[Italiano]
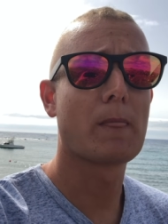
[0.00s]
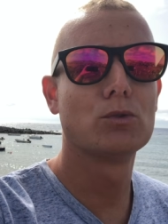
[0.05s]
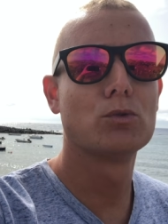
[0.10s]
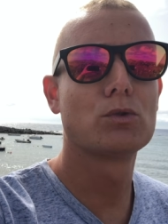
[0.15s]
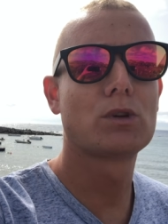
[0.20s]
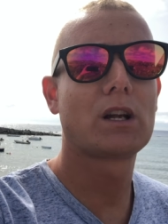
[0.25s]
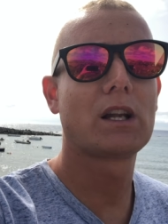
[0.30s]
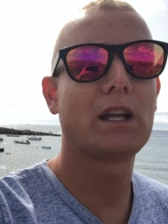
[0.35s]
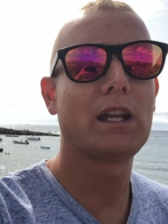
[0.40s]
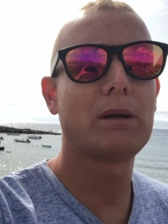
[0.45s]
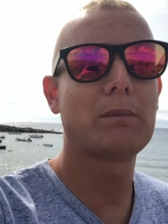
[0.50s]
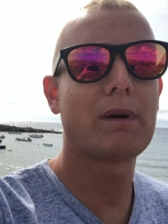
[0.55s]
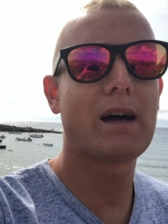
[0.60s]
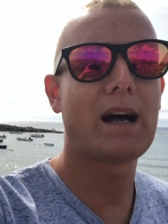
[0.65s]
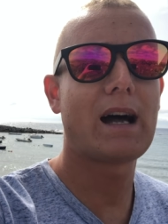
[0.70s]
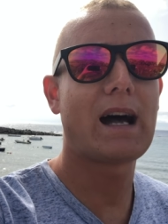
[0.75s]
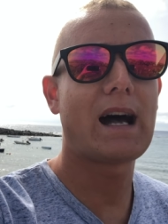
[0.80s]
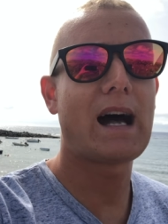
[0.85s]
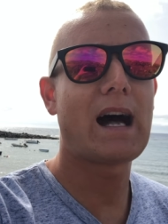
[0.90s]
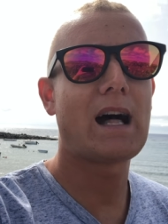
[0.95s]
Un
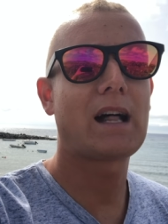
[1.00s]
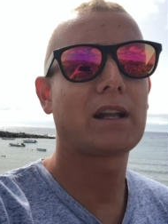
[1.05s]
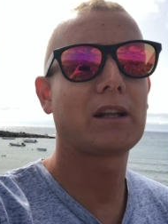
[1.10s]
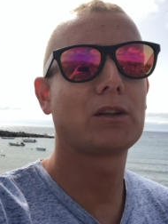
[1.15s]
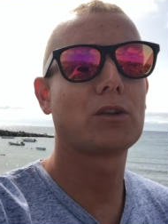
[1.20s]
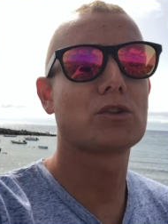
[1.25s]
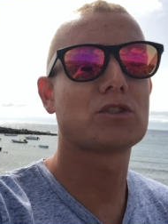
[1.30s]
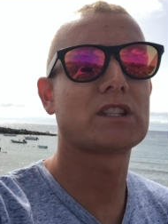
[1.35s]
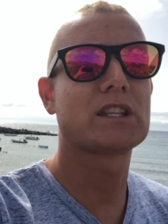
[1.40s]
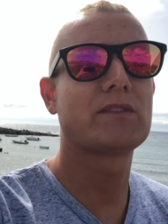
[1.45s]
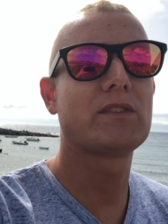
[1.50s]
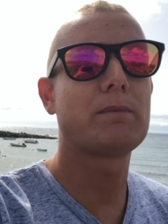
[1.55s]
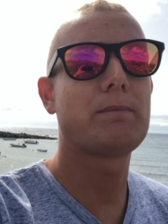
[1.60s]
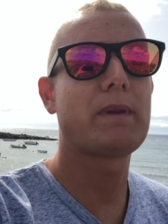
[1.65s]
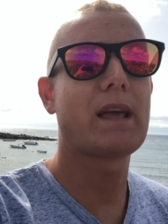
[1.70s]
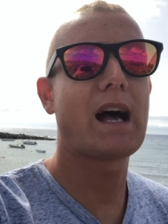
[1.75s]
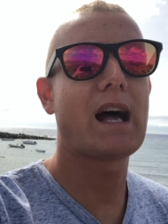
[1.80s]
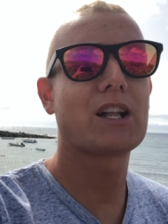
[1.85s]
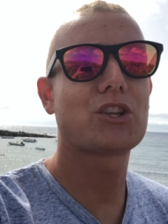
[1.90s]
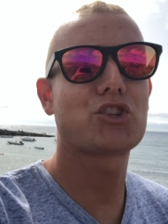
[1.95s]
clima arido, se vi
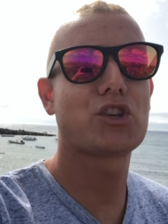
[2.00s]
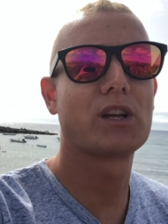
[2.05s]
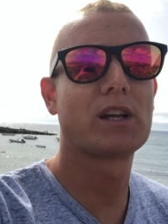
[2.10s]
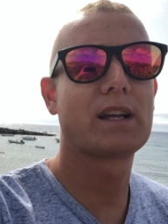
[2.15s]
piace